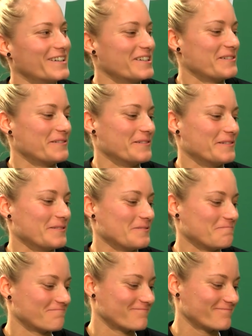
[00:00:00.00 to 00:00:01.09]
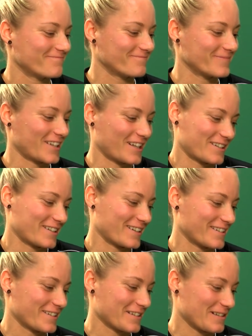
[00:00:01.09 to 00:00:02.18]
Ähm.
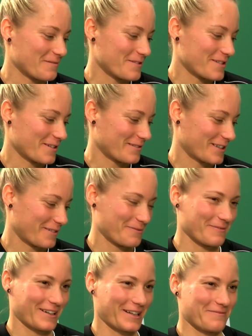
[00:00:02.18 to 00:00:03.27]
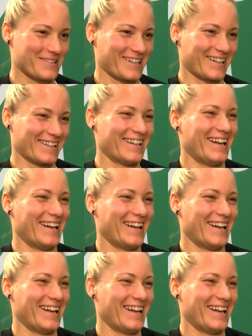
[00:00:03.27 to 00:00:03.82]
Kann ich, glaube ich, auch David Beckham sagen.